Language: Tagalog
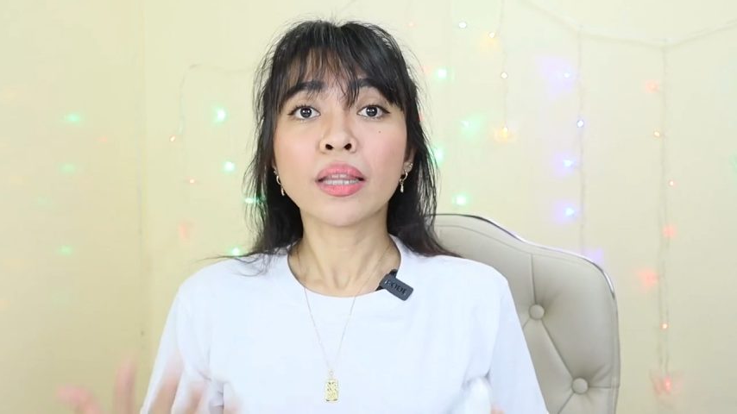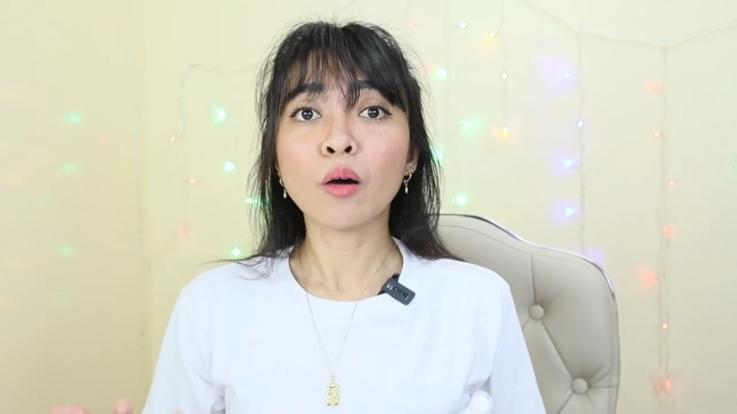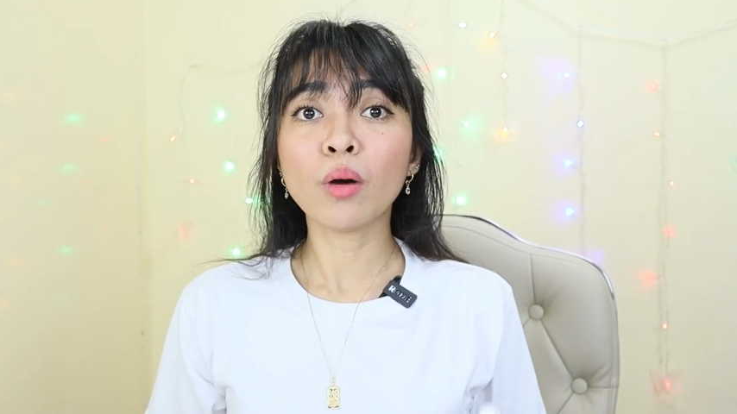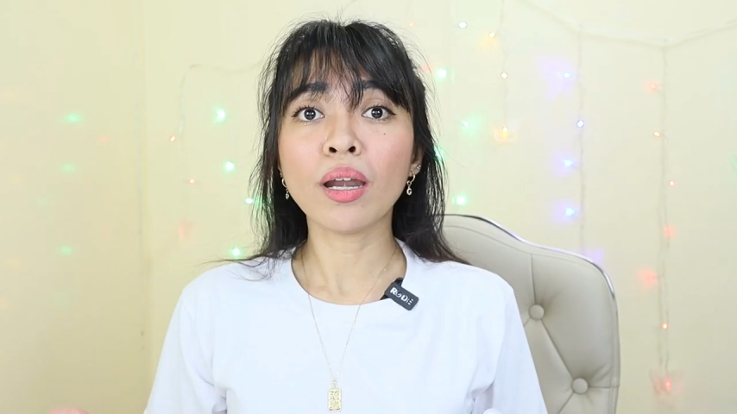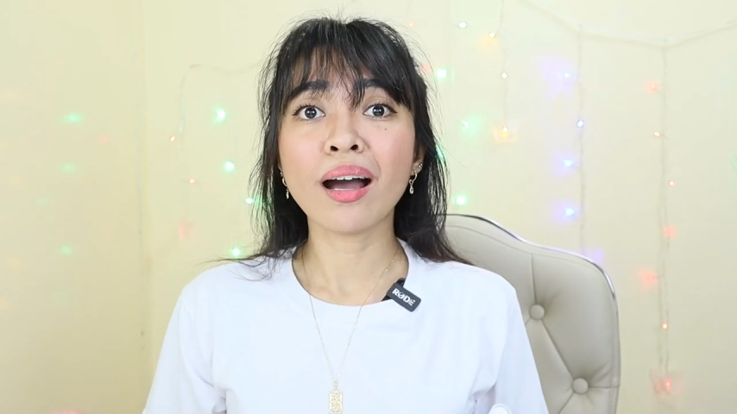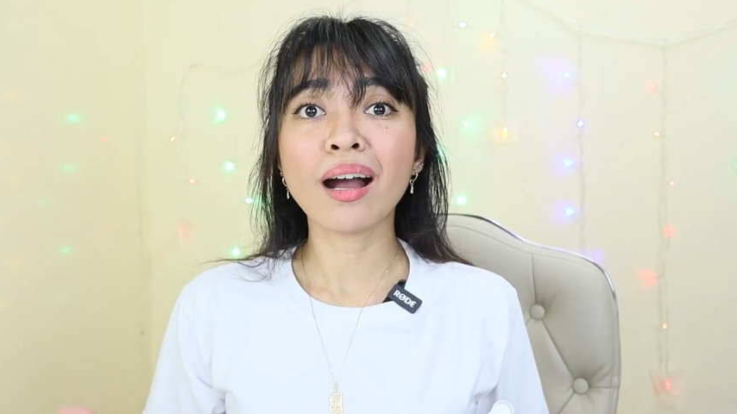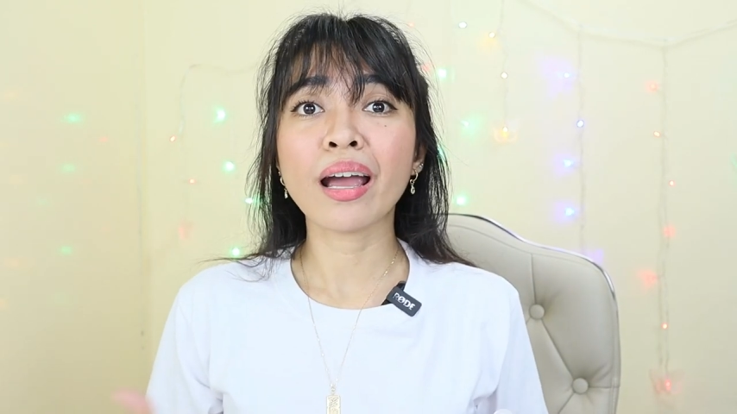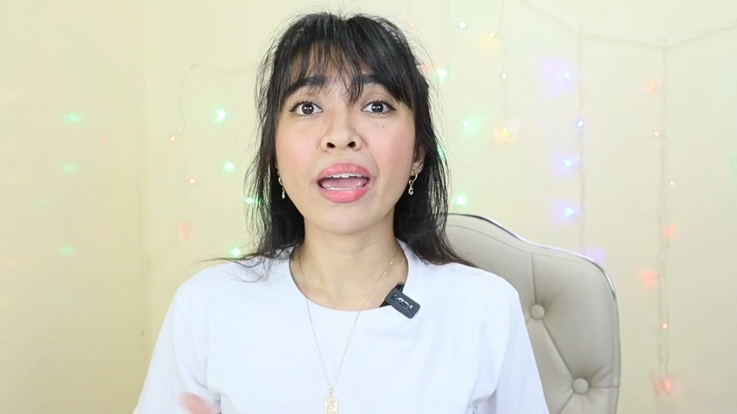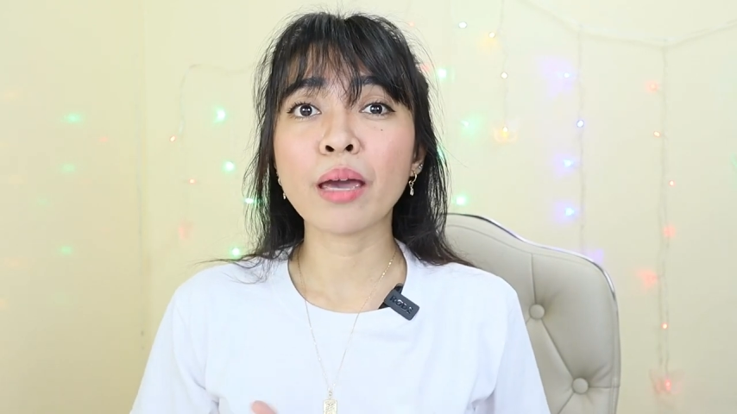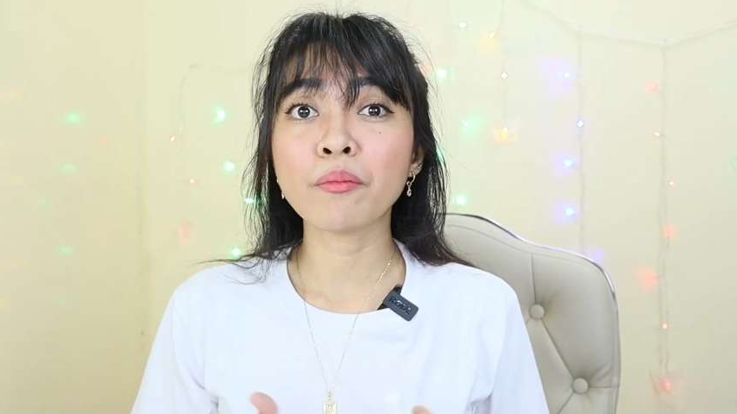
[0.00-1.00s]
na
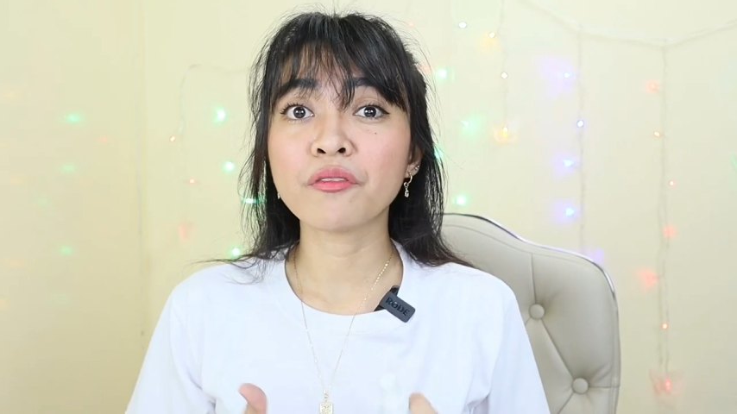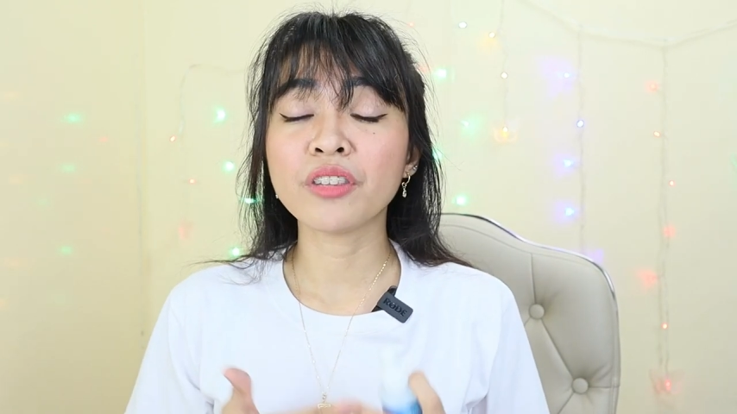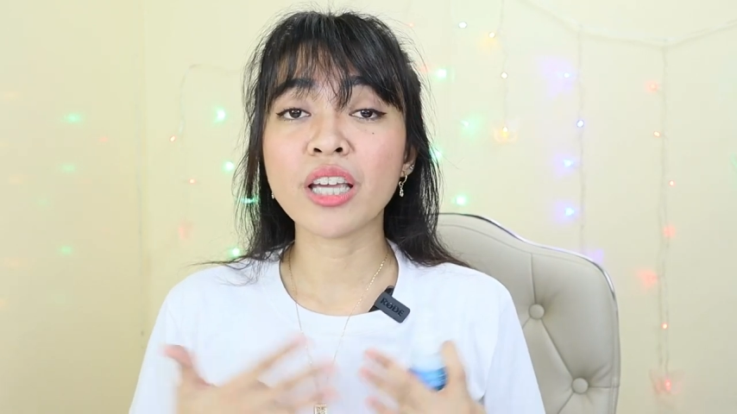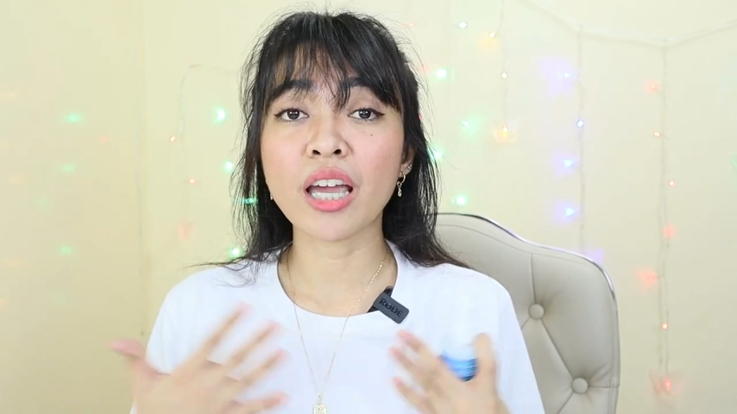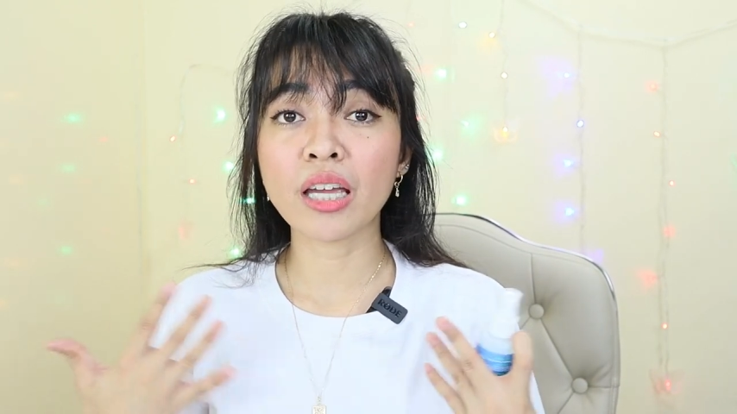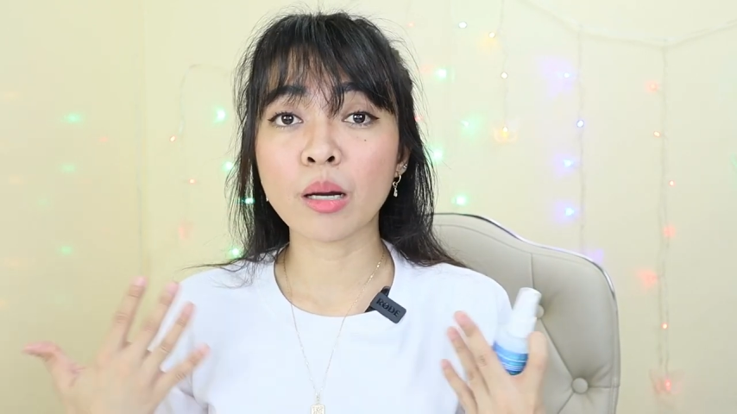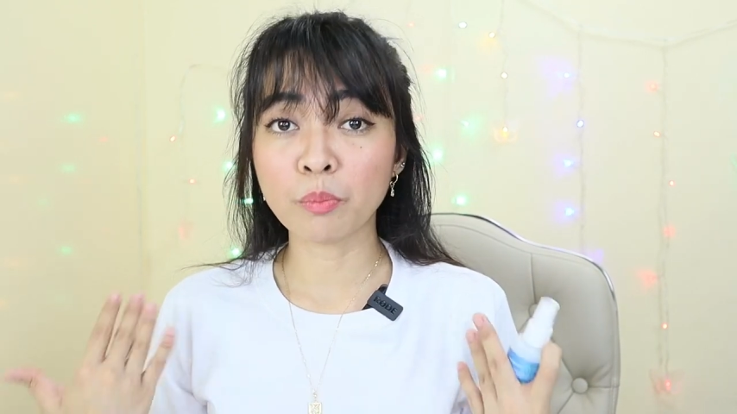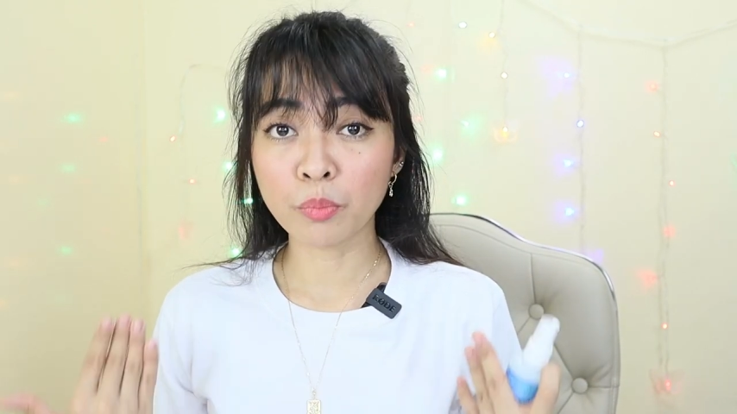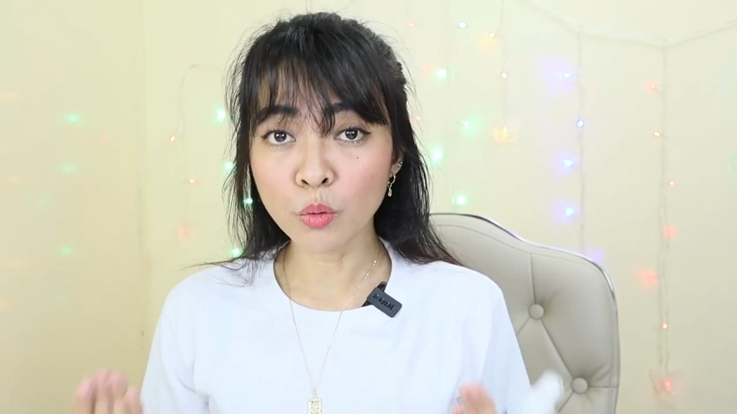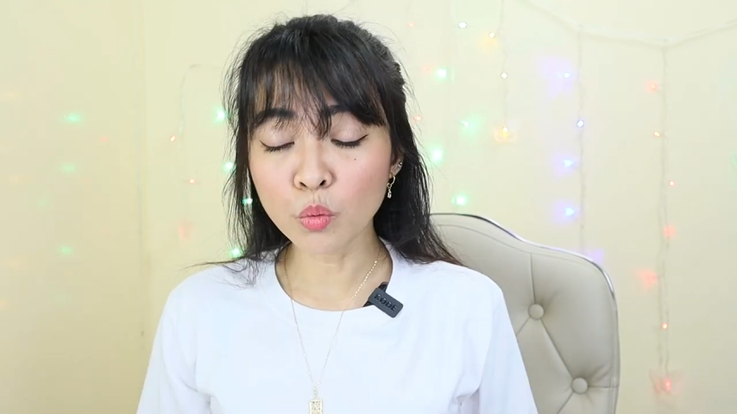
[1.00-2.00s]
walang FDA
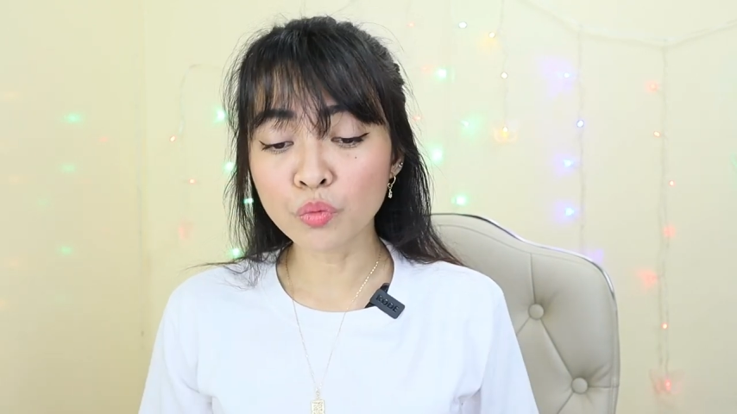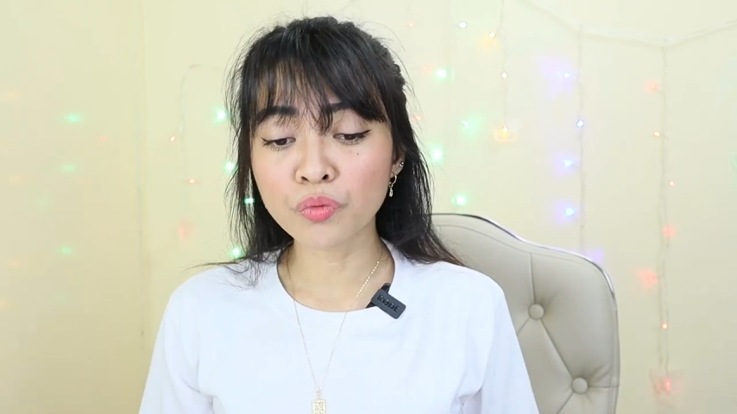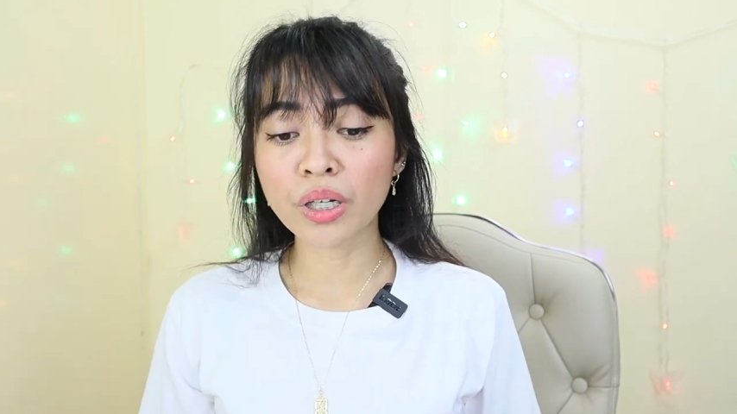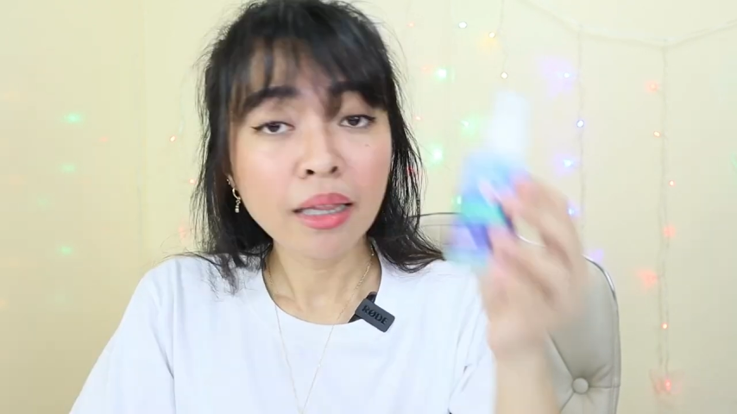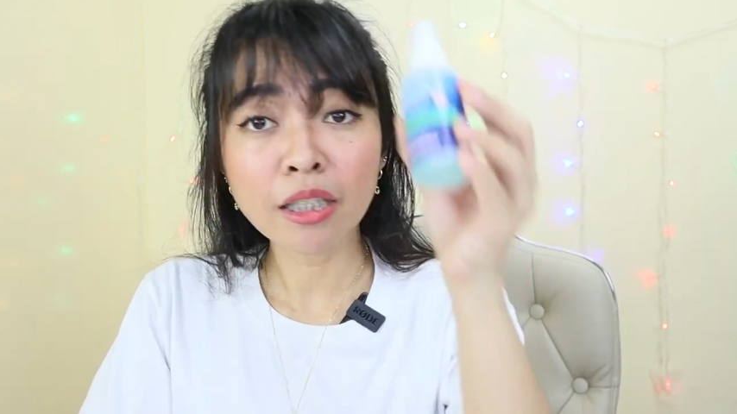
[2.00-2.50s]
approved.